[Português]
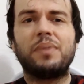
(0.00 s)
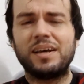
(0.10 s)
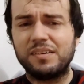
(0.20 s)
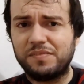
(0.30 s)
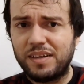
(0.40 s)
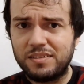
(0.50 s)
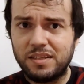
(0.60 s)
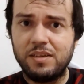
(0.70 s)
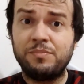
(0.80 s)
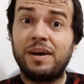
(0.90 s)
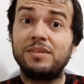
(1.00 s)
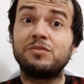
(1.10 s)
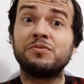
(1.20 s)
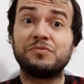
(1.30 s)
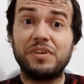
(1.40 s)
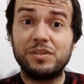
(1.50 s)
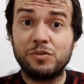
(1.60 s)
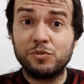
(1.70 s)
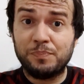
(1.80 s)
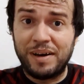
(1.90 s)
para fazer mais um
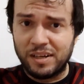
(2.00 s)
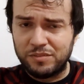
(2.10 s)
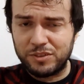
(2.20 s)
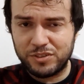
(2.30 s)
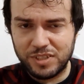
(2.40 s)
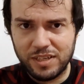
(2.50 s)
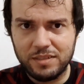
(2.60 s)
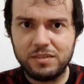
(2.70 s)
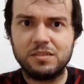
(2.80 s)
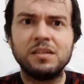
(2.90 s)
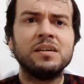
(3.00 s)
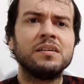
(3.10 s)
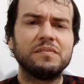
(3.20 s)
vídeo para vocês.